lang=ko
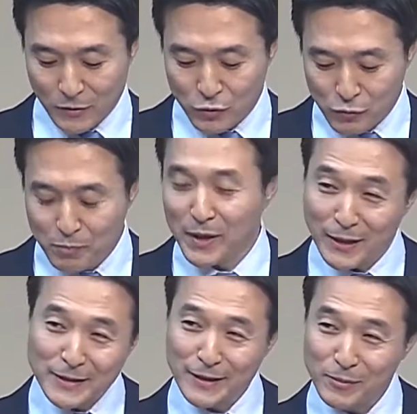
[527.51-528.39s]

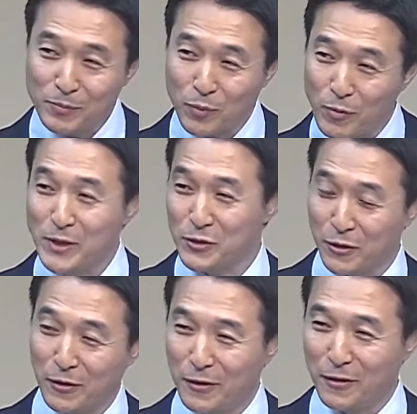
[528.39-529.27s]
준비할 때는
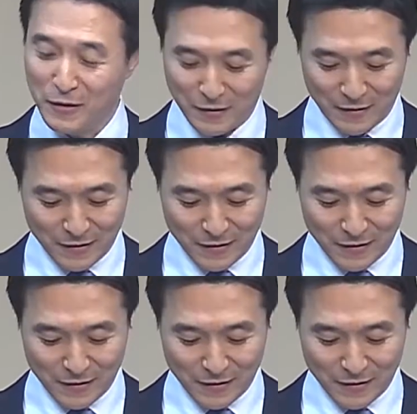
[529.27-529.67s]
봄이죠. 음.